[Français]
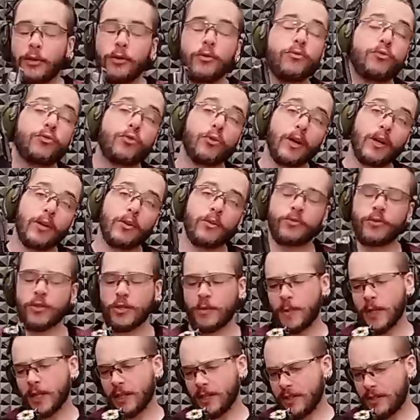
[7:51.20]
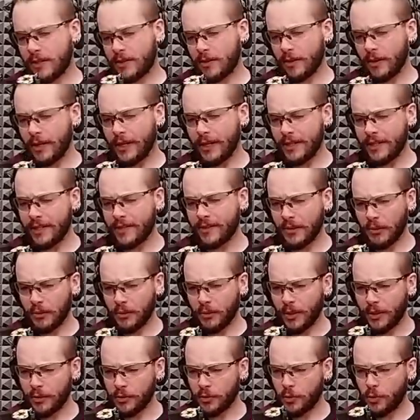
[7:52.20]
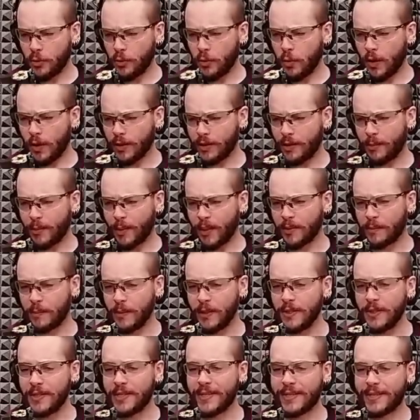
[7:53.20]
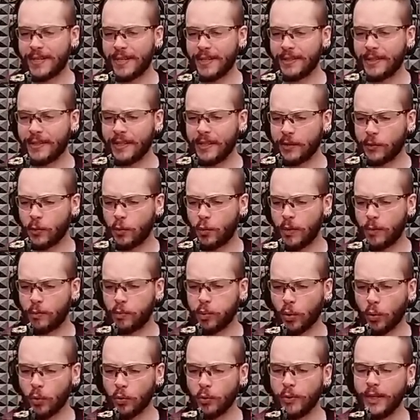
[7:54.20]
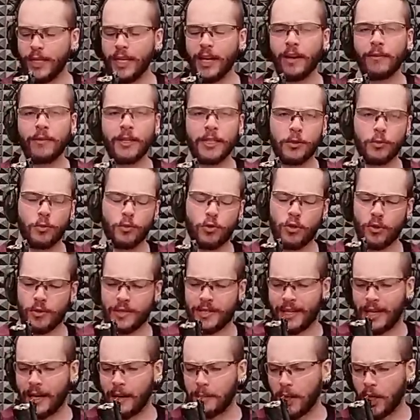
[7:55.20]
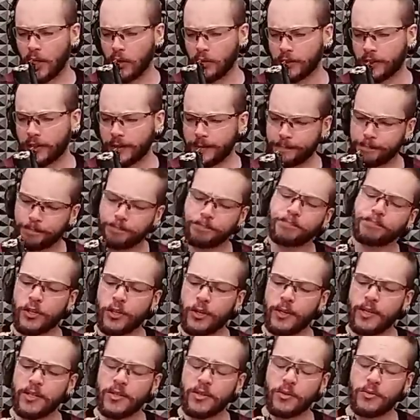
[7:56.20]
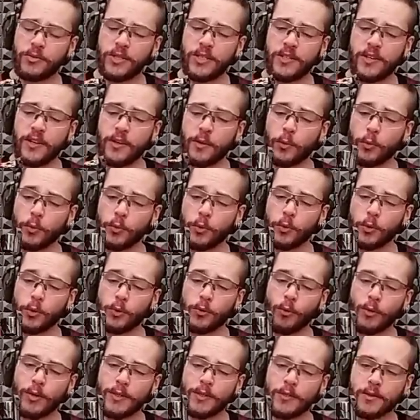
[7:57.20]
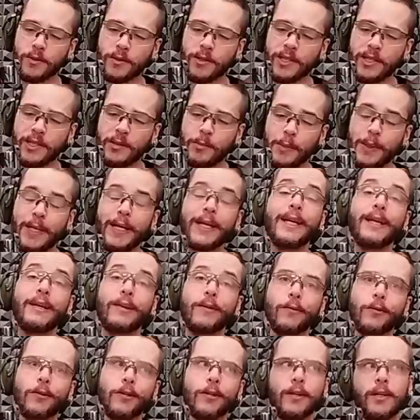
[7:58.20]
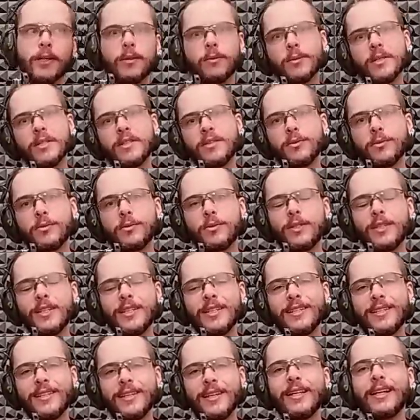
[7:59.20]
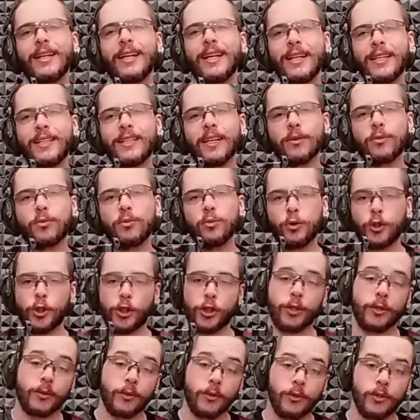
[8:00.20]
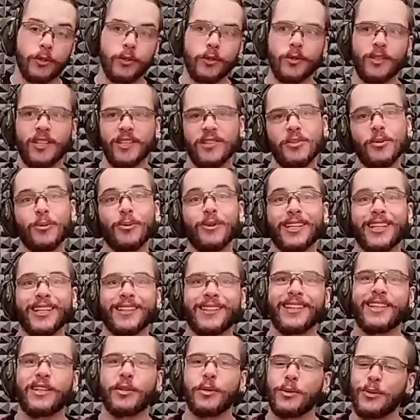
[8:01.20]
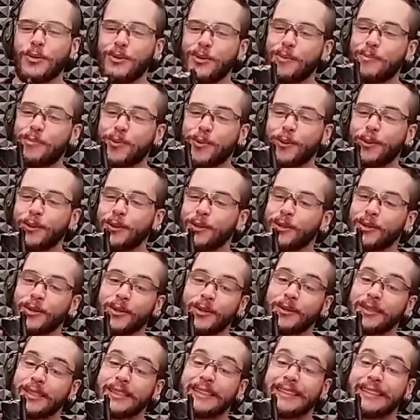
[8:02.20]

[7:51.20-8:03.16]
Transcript: Une fois le Fosberry sur la liste noire du War Department, c'était cuit pour lui avec une sauce à la menthe. Seuls les officiers ont eu le droit de s'en équiper, et encore à condition d'utiliser les cartouches de dotation qui étaient connues pour ne,